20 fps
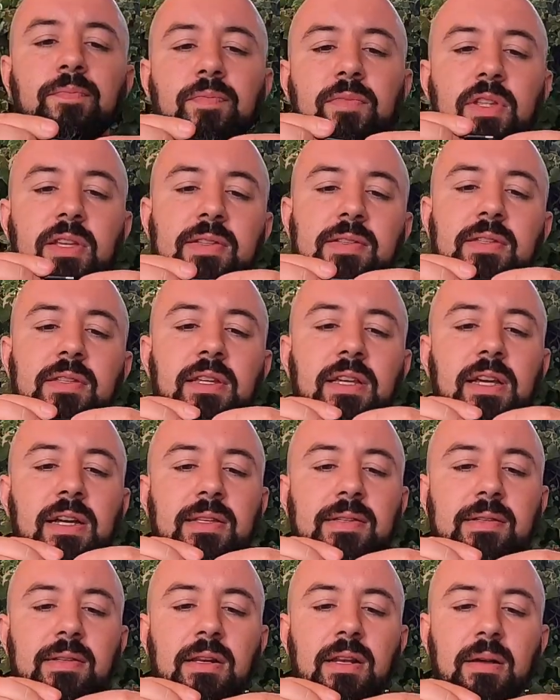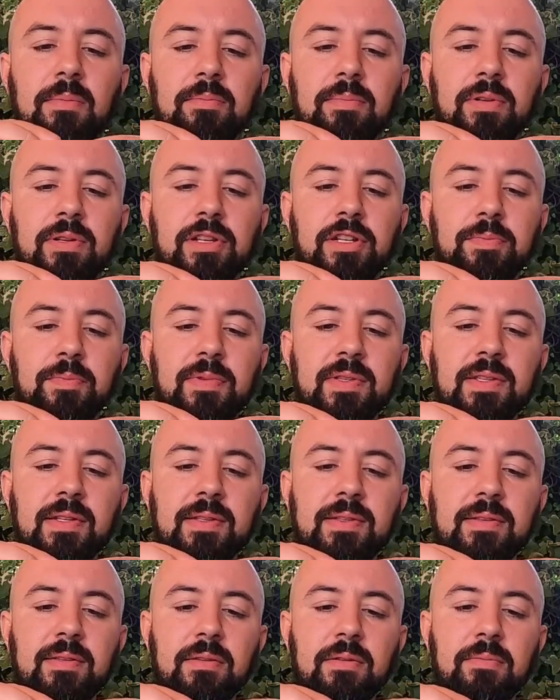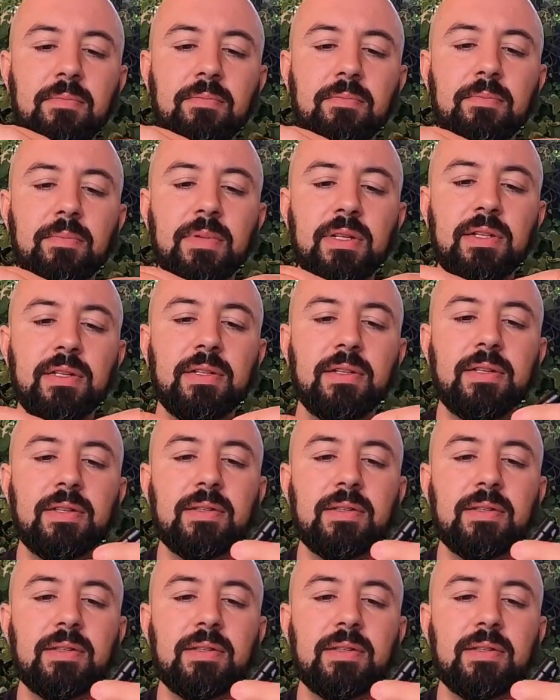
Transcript: Und das ist die erste Lampe, die ich besitze mit